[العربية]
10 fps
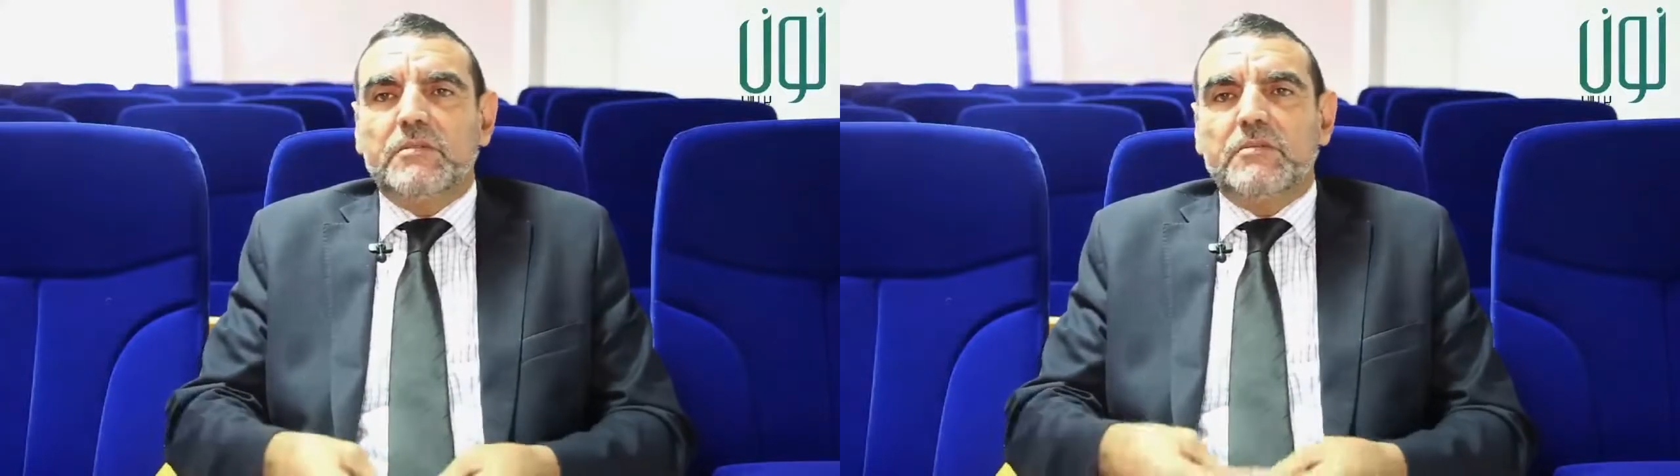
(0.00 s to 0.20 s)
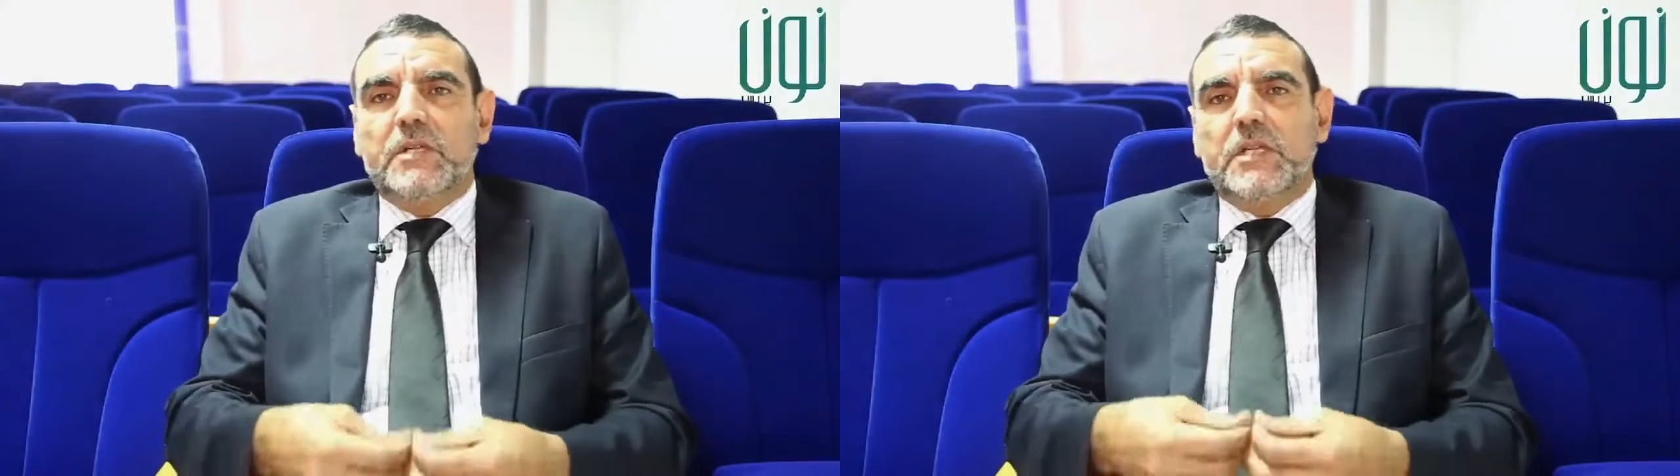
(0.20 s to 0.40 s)

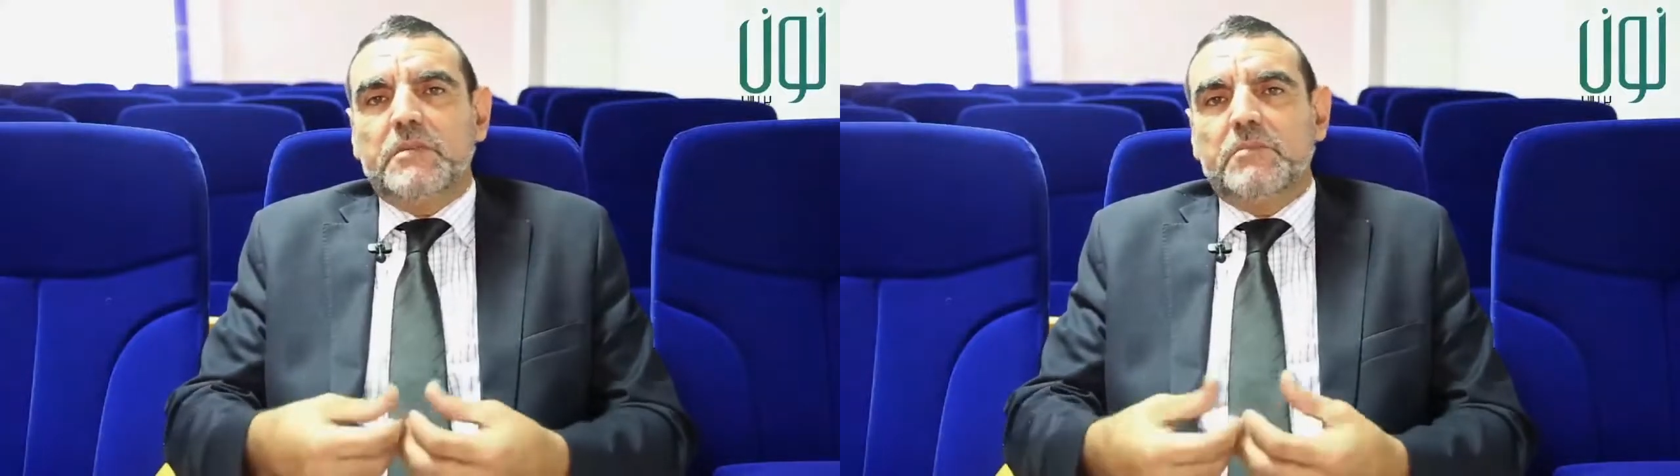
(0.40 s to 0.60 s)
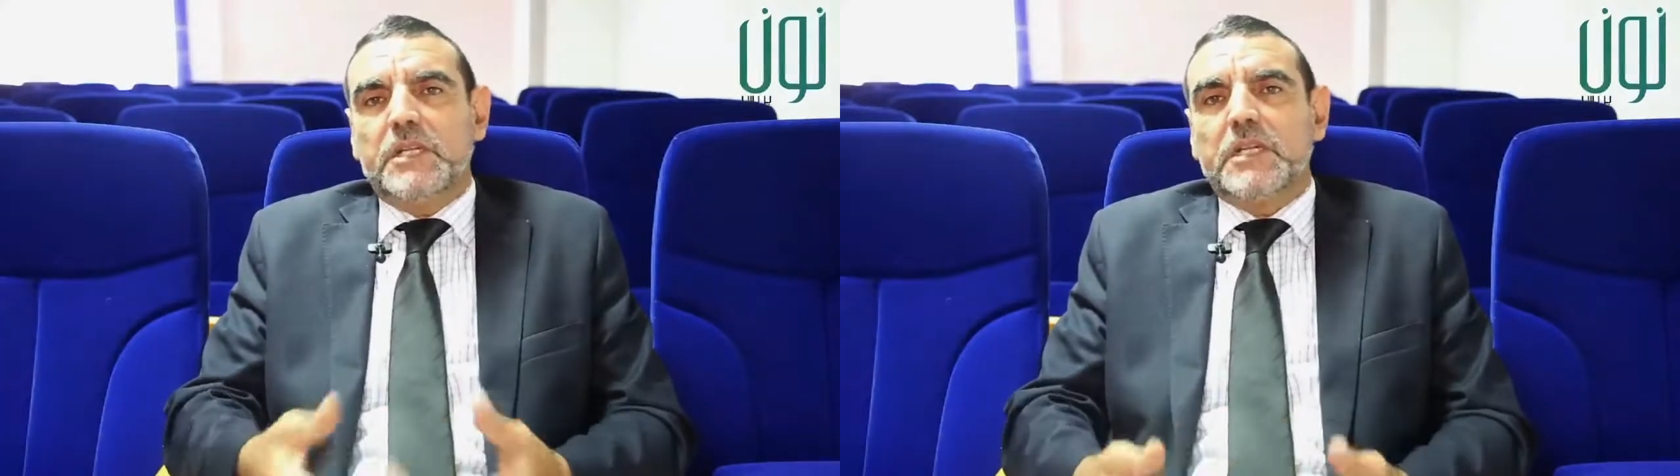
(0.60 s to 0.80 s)

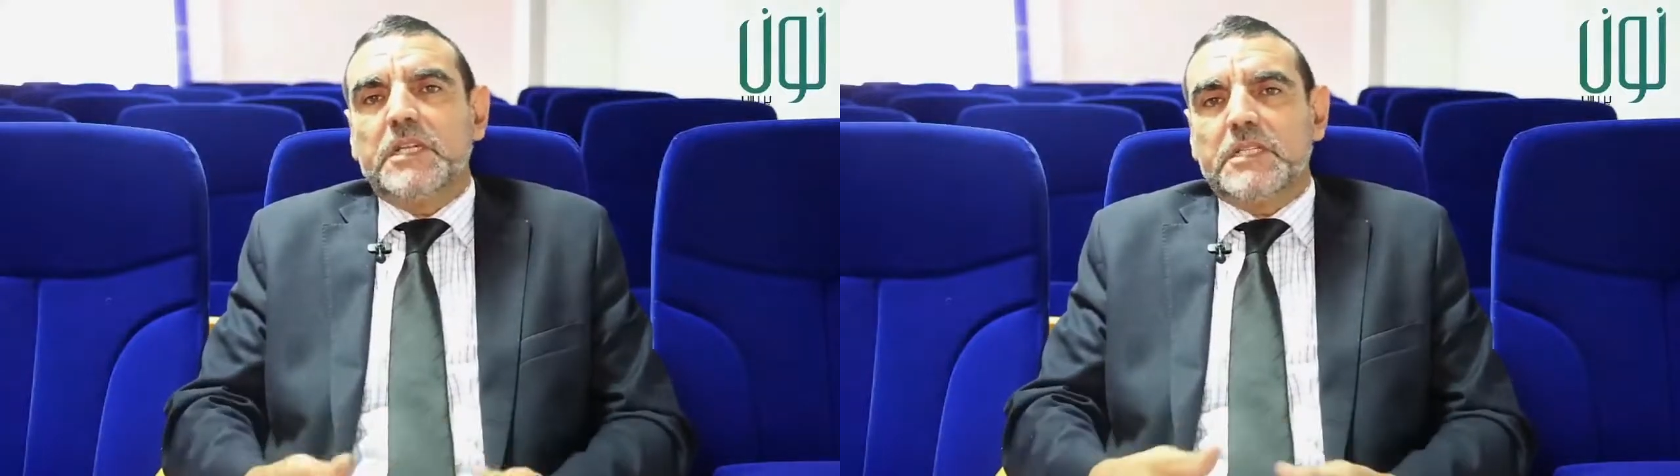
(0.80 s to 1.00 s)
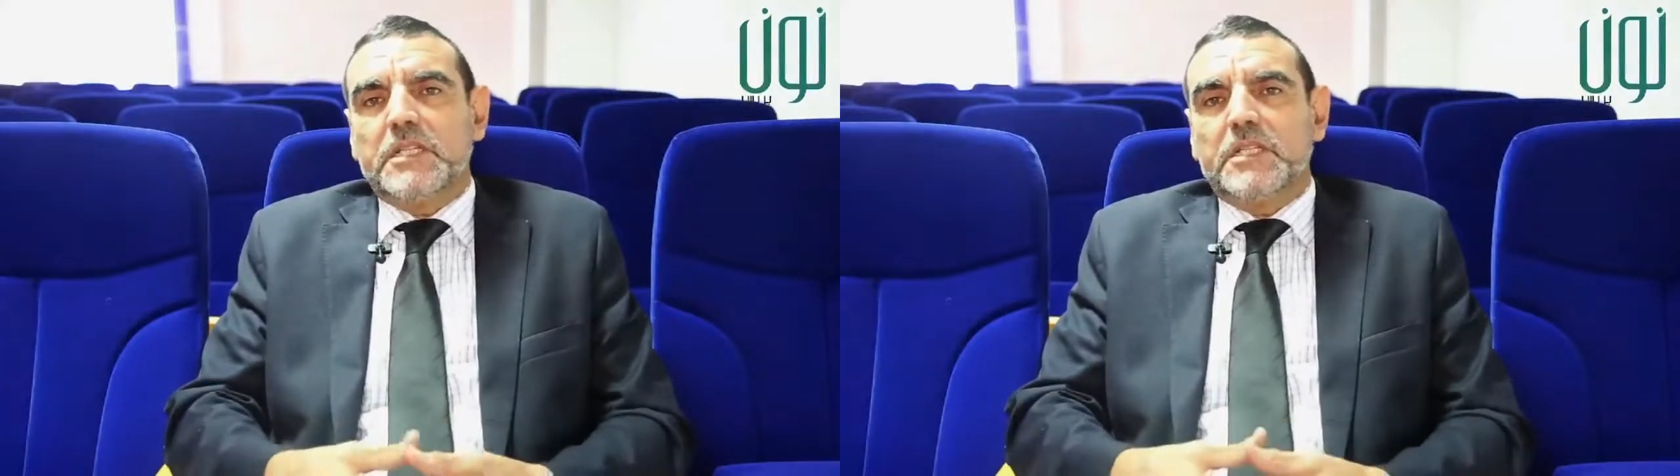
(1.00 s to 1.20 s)
ومن
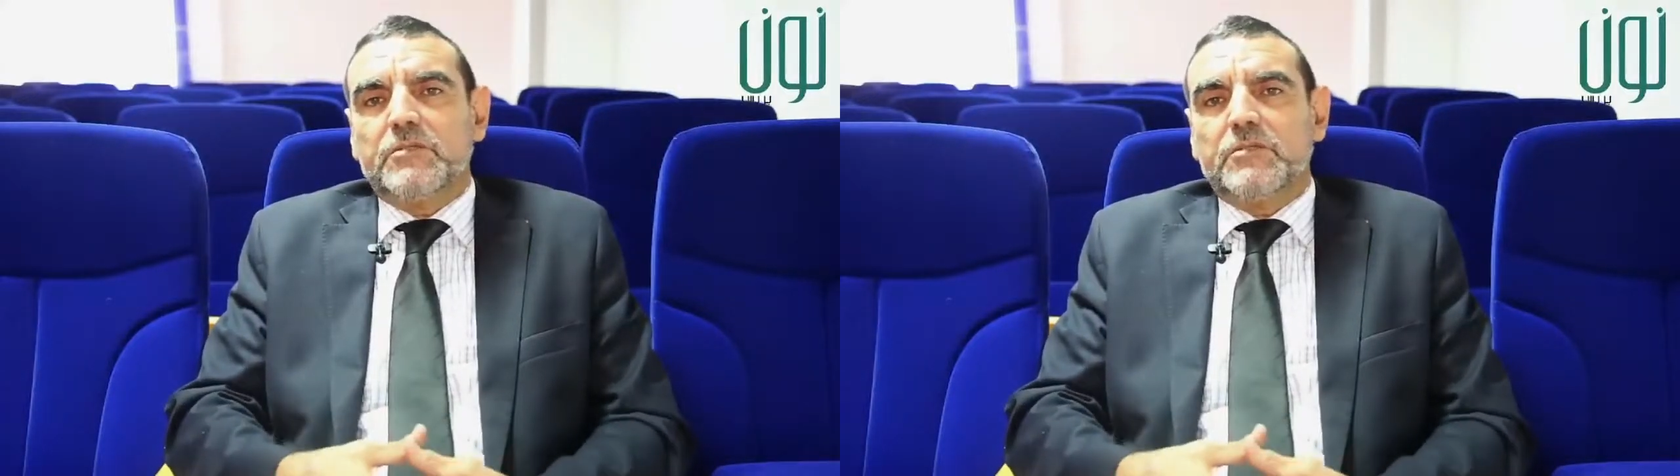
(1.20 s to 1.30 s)
الاحسن ان